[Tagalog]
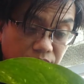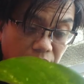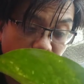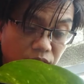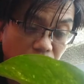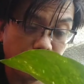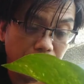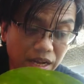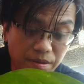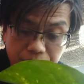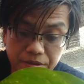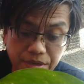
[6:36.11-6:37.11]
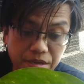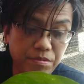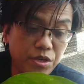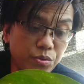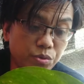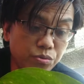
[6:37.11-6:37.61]
Lalo na kapag may
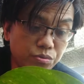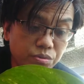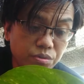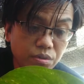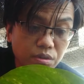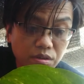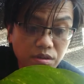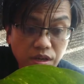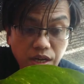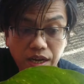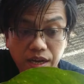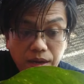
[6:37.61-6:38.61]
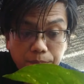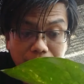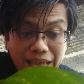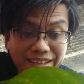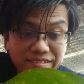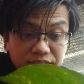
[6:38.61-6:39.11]
baby yung uh,
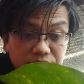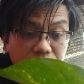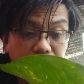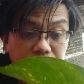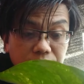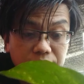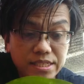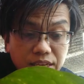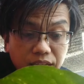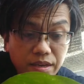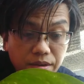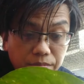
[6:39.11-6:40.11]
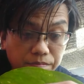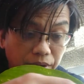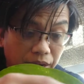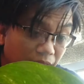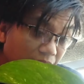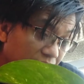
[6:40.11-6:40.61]
plant. Kasi
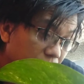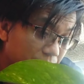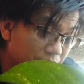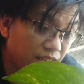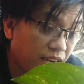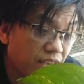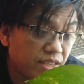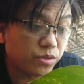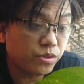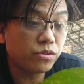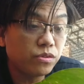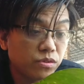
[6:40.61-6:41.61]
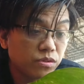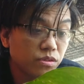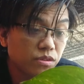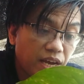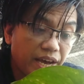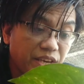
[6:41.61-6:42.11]
maaaring masira yun.
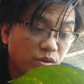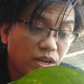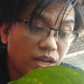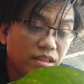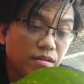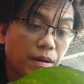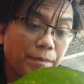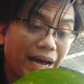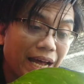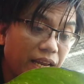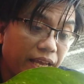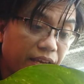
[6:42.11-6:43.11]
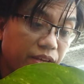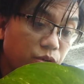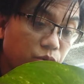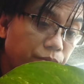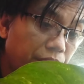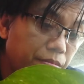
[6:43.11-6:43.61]
Ayaw nating mabali
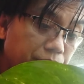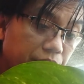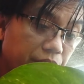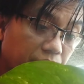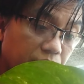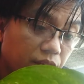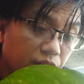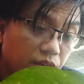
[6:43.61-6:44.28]
yung baby niya.